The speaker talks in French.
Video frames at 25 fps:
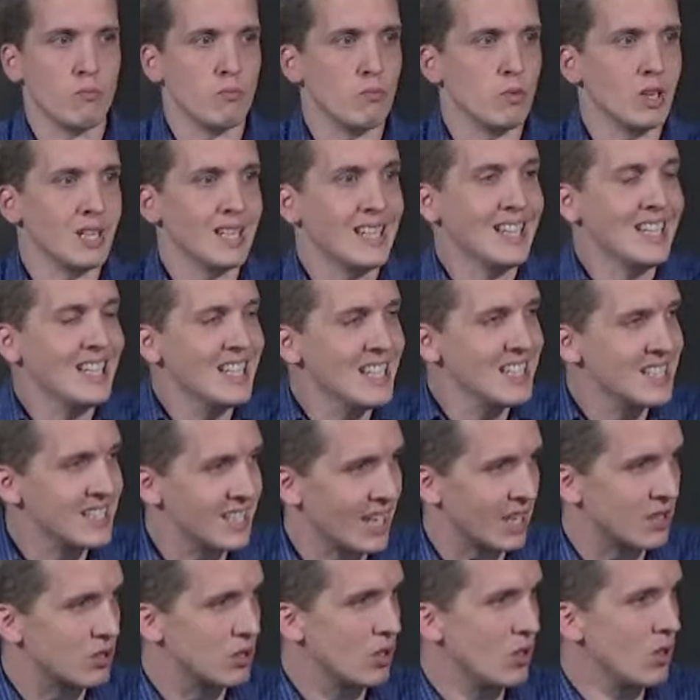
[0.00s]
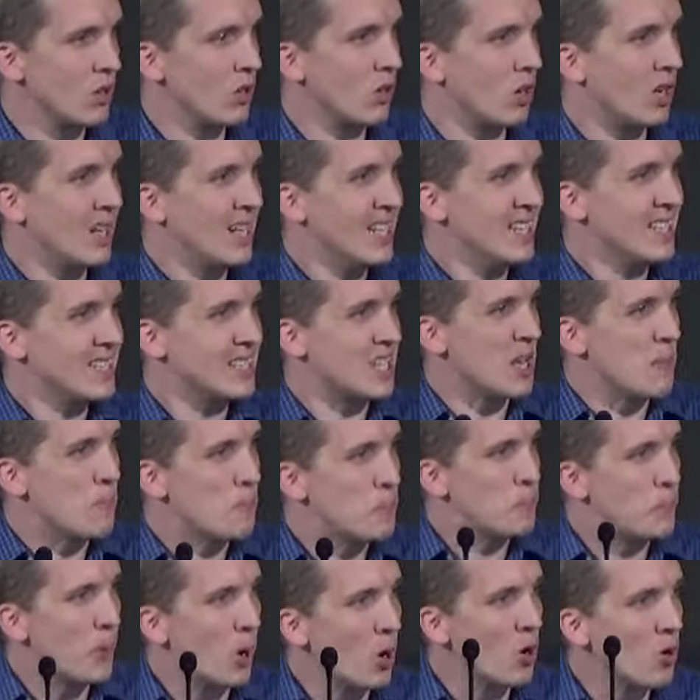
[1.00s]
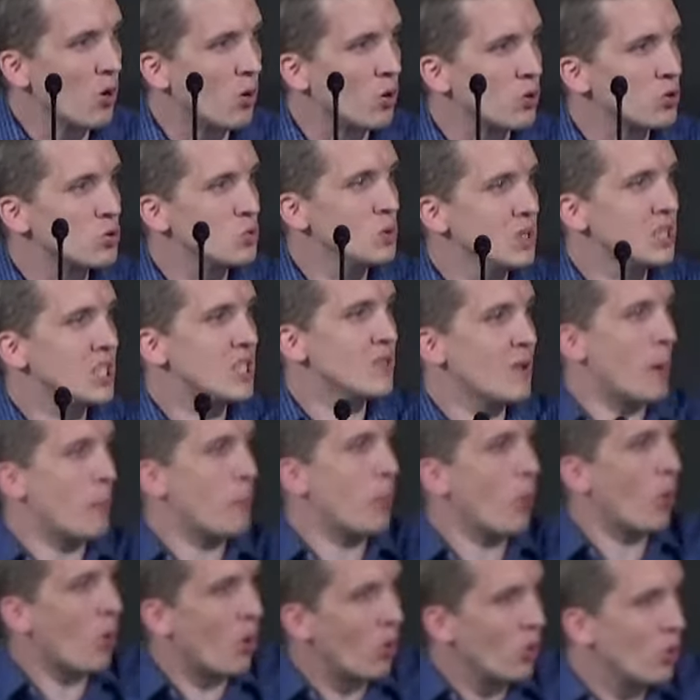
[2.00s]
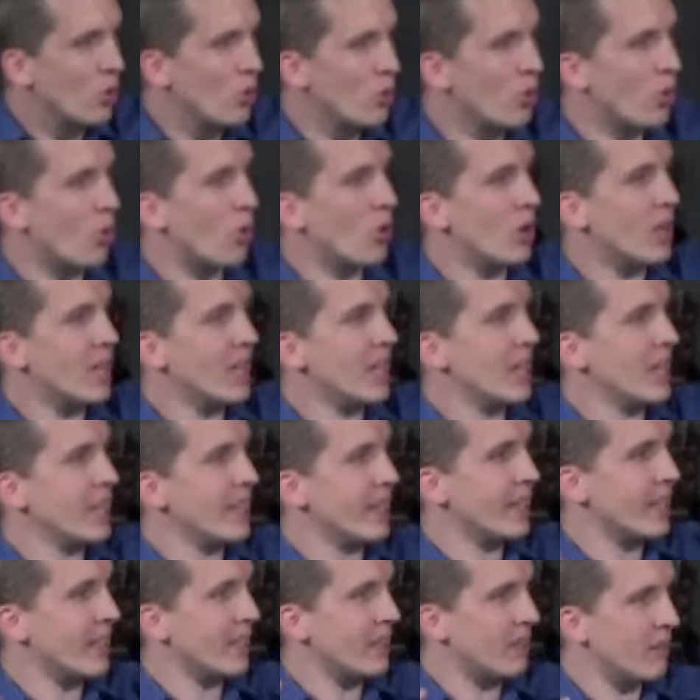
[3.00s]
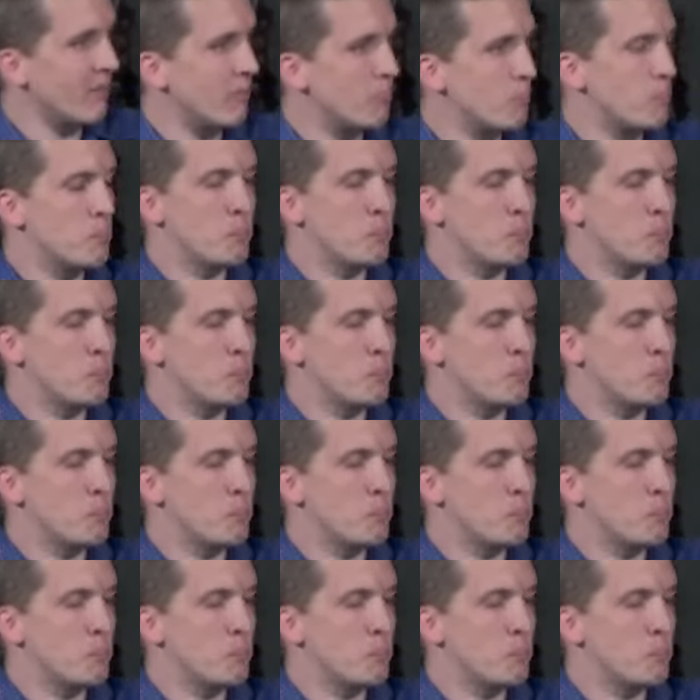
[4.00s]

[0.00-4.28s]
l'initiateur, c'est Paul ensuite qui va prendre le relais et